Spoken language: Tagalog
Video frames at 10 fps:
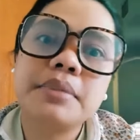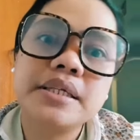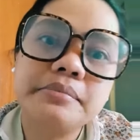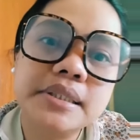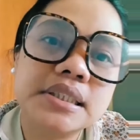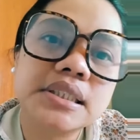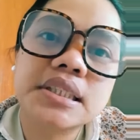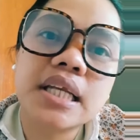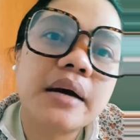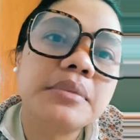
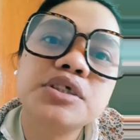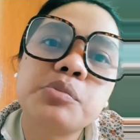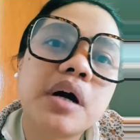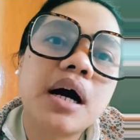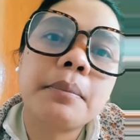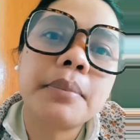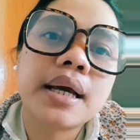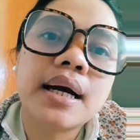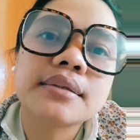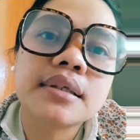binibisita namin yung mga
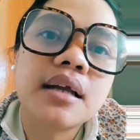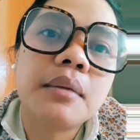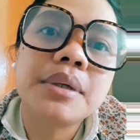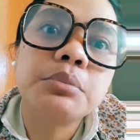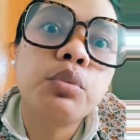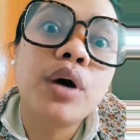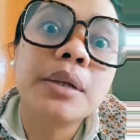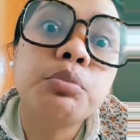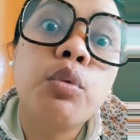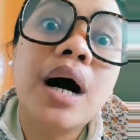aplikante namin
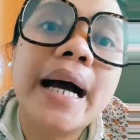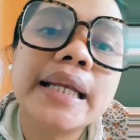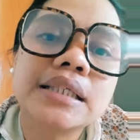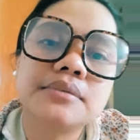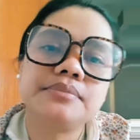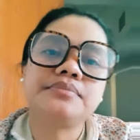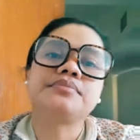buwan-buwan